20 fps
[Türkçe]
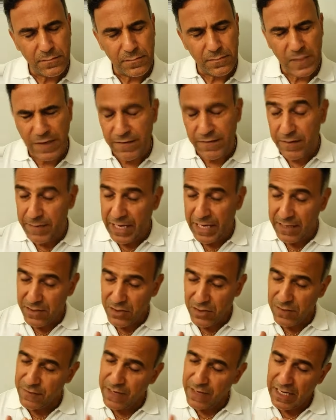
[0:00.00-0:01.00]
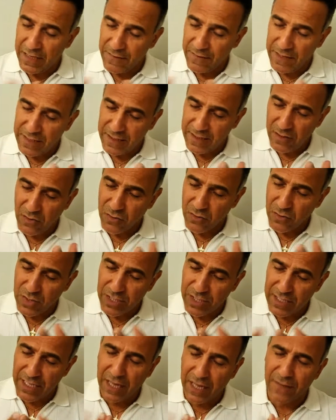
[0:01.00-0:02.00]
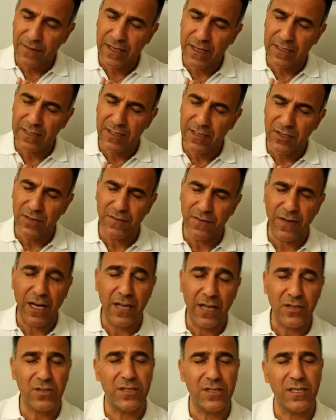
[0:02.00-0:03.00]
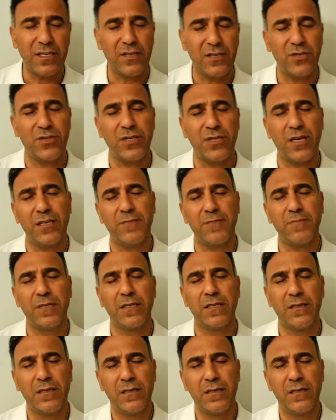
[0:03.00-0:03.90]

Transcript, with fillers: Ve ben şifayı vesile oldukça daha fazla şifa içinde yaşayayım.